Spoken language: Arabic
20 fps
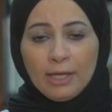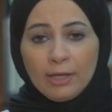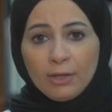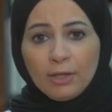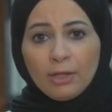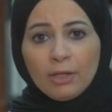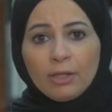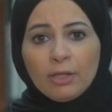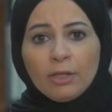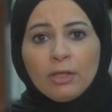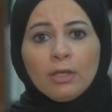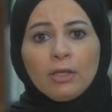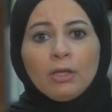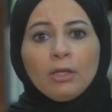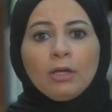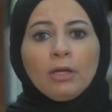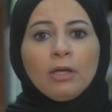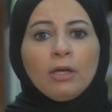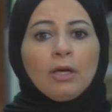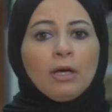غيرك
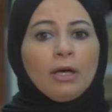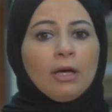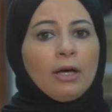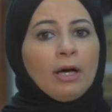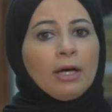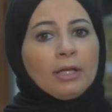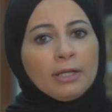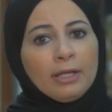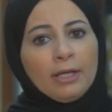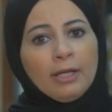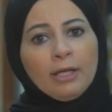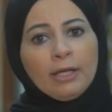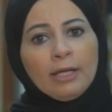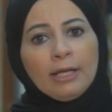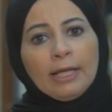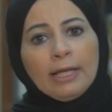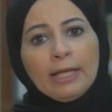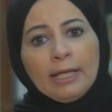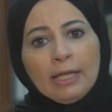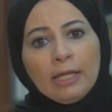أنا
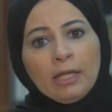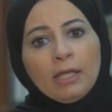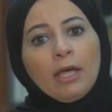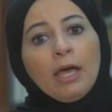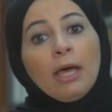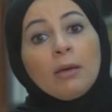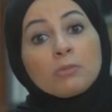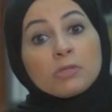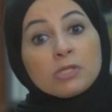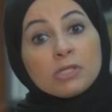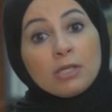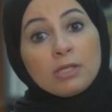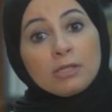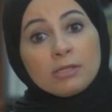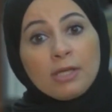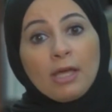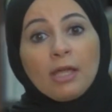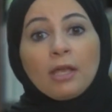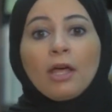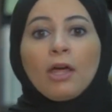اللي أمس
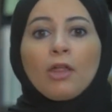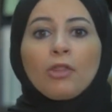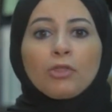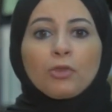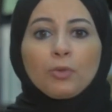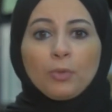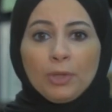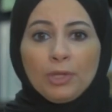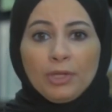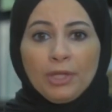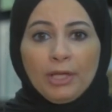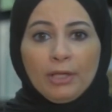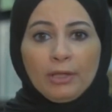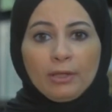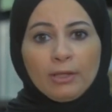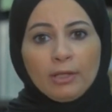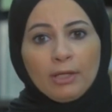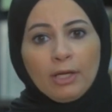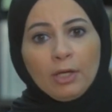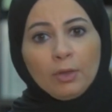أنت أنقذت ولده
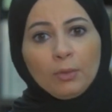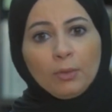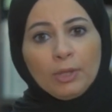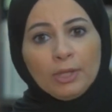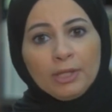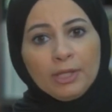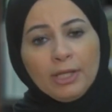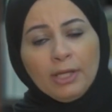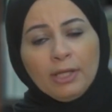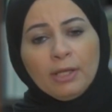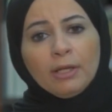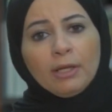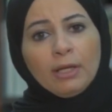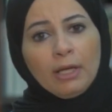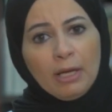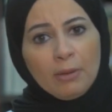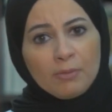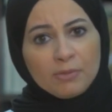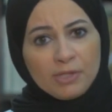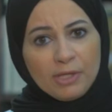كان ولدي
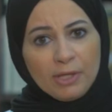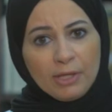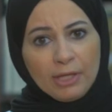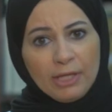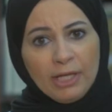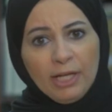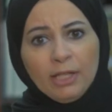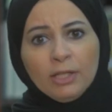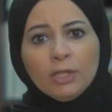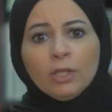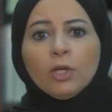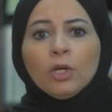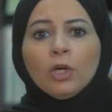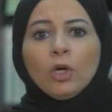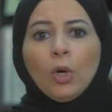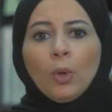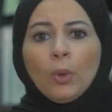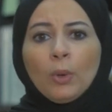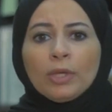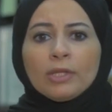أمس غرقان
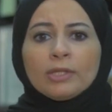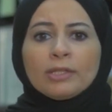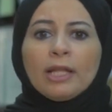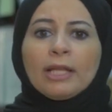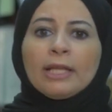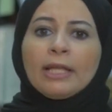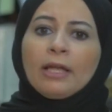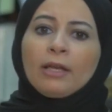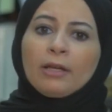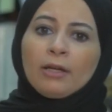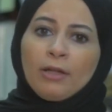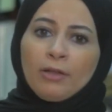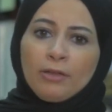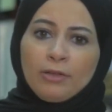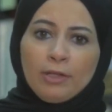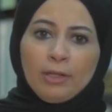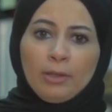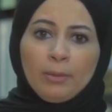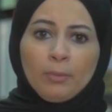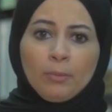وأنت اللي
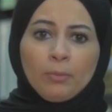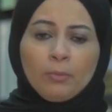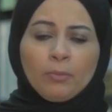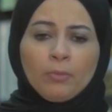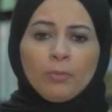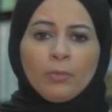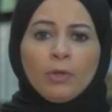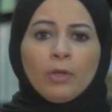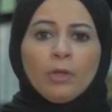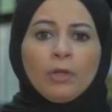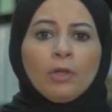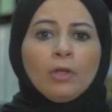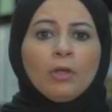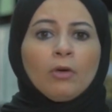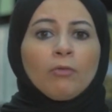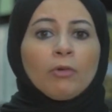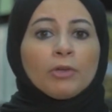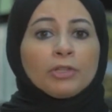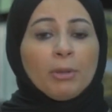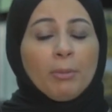أنقذته
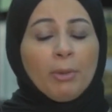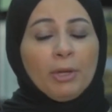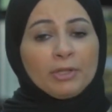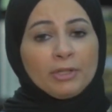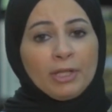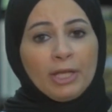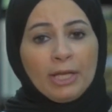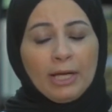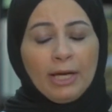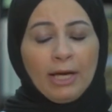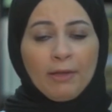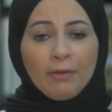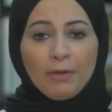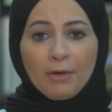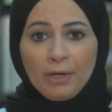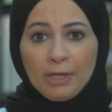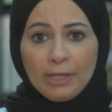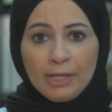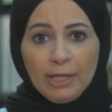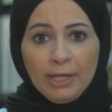فطبعا طلع هذا
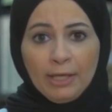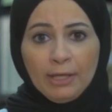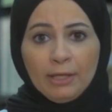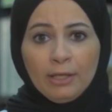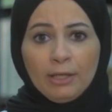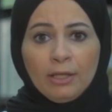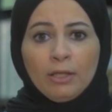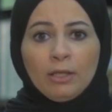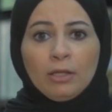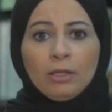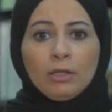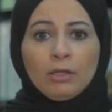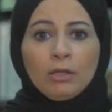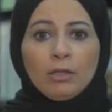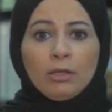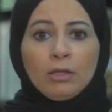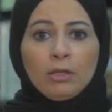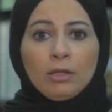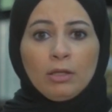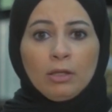الريال
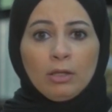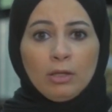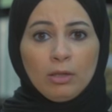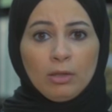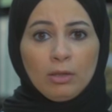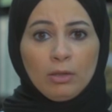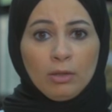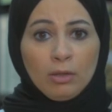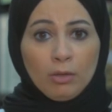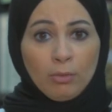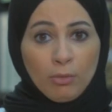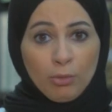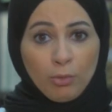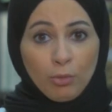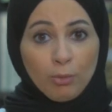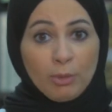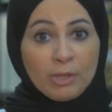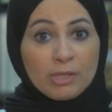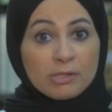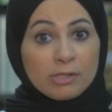آه،
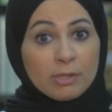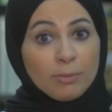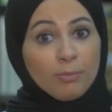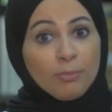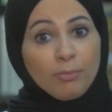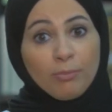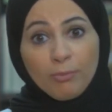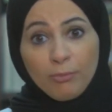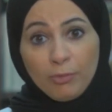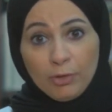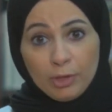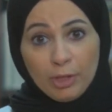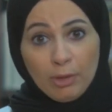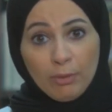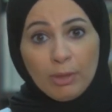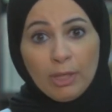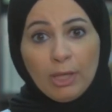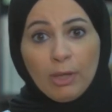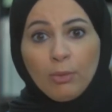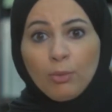ذو منصب في
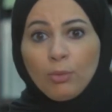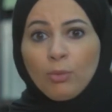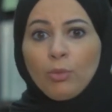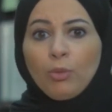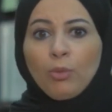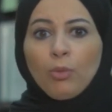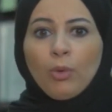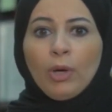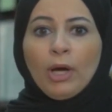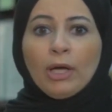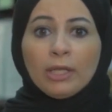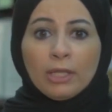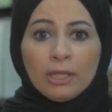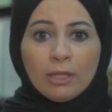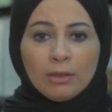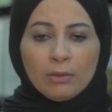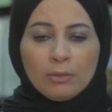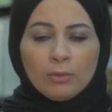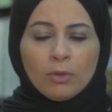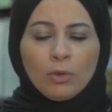الدولة وغني
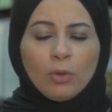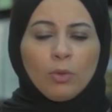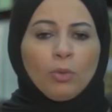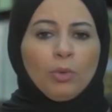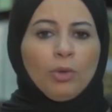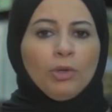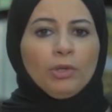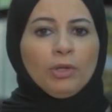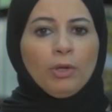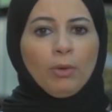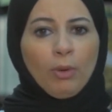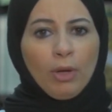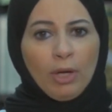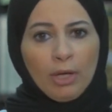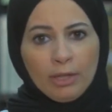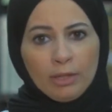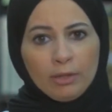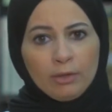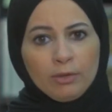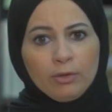وعنده
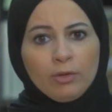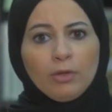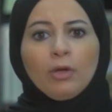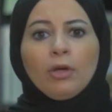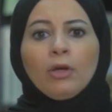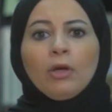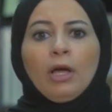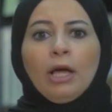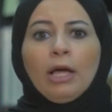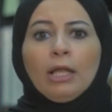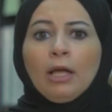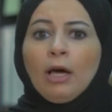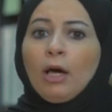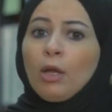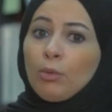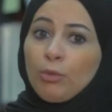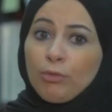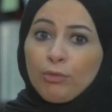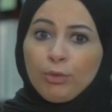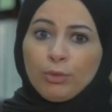وايد آه،
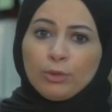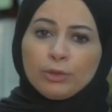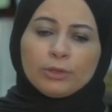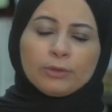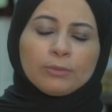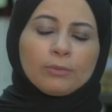حلال وفلوس